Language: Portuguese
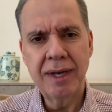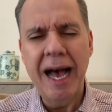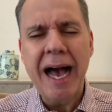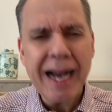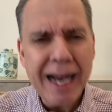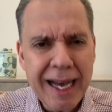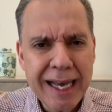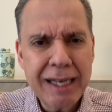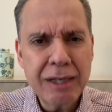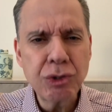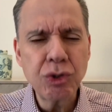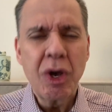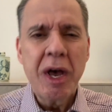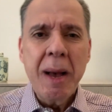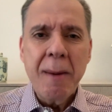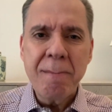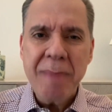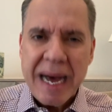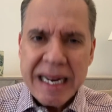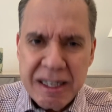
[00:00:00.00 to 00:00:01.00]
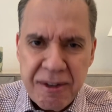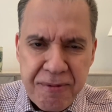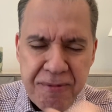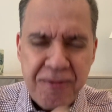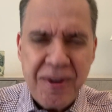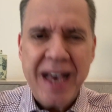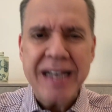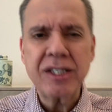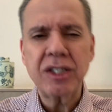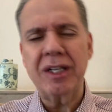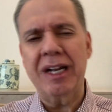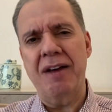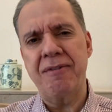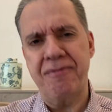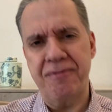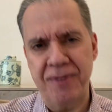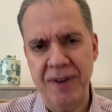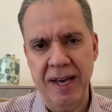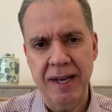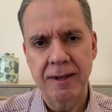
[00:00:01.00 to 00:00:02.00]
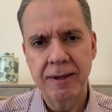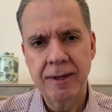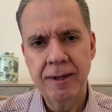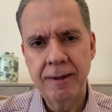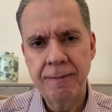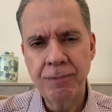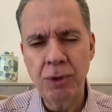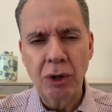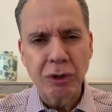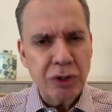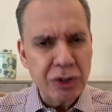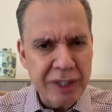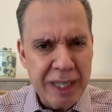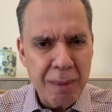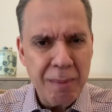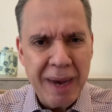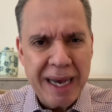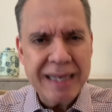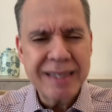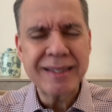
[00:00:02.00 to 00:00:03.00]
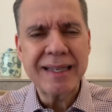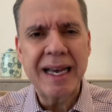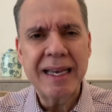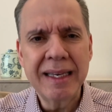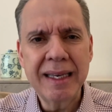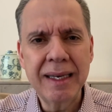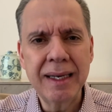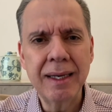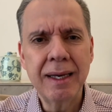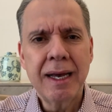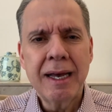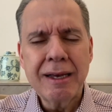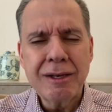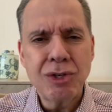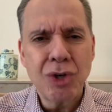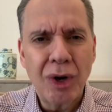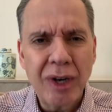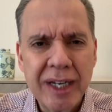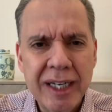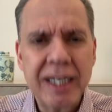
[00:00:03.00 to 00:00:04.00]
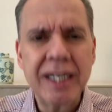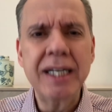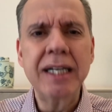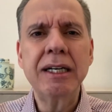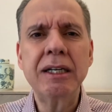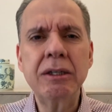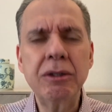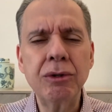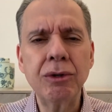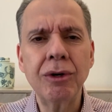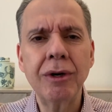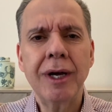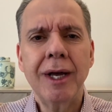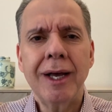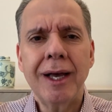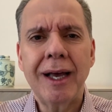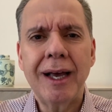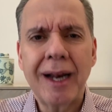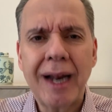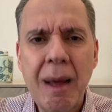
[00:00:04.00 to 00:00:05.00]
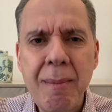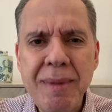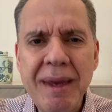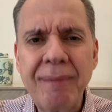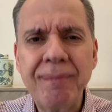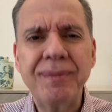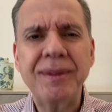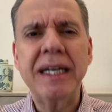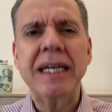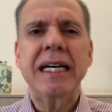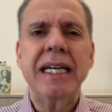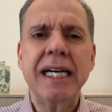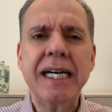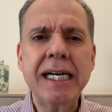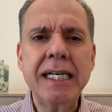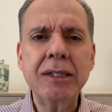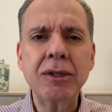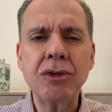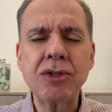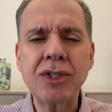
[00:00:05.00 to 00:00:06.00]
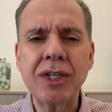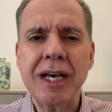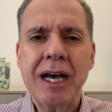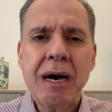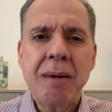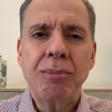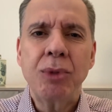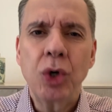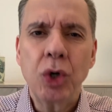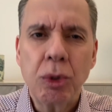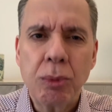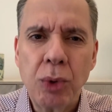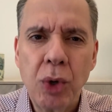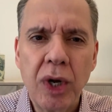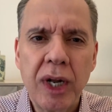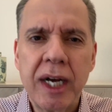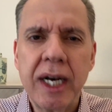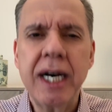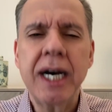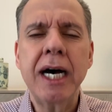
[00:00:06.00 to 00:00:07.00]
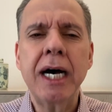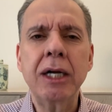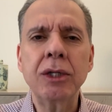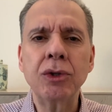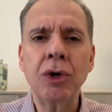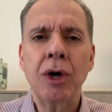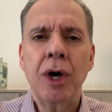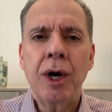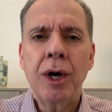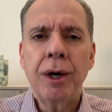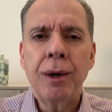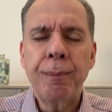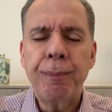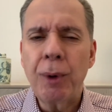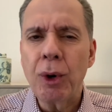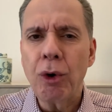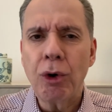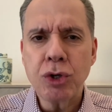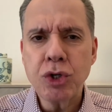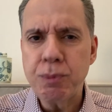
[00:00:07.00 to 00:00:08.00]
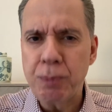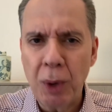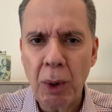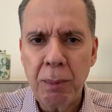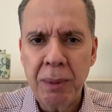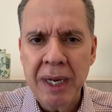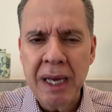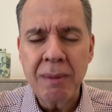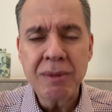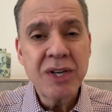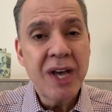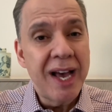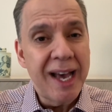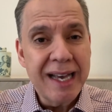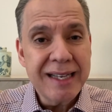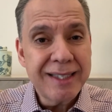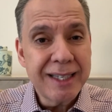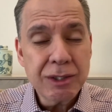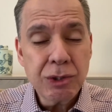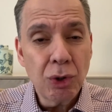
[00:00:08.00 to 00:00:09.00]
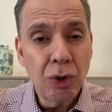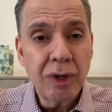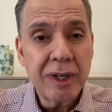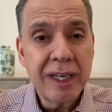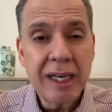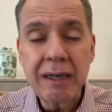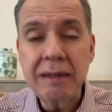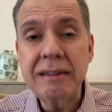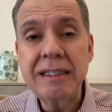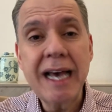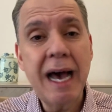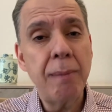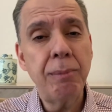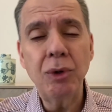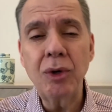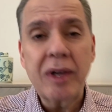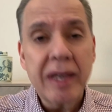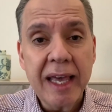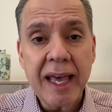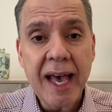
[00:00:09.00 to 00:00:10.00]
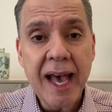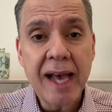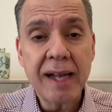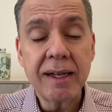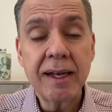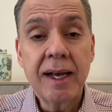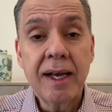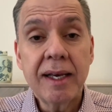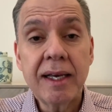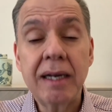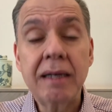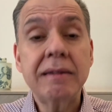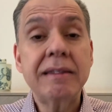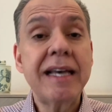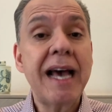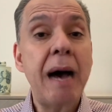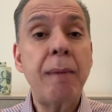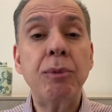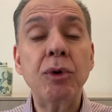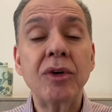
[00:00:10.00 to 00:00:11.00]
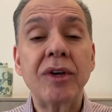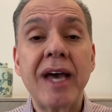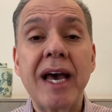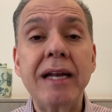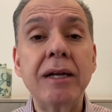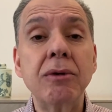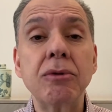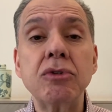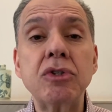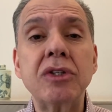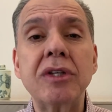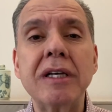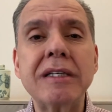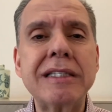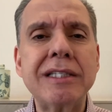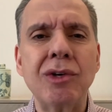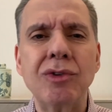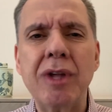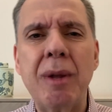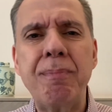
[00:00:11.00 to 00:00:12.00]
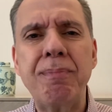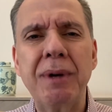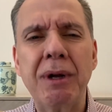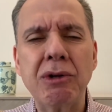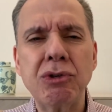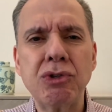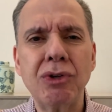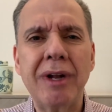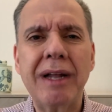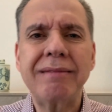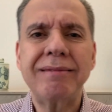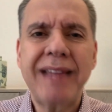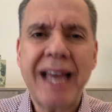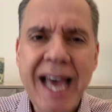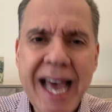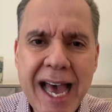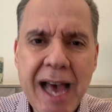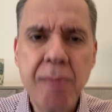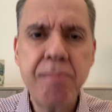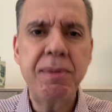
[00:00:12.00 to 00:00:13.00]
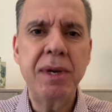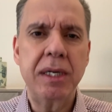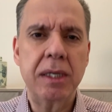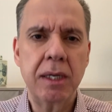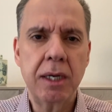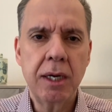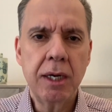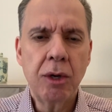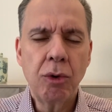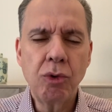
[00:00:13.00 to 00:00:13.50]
haga isso, manifeste a fé não ter mais aí chorando, é, lamentando-se, murmurando por os problemas. É isso o que o diabo quer. O diabo quer que você seja uma pessoa débil,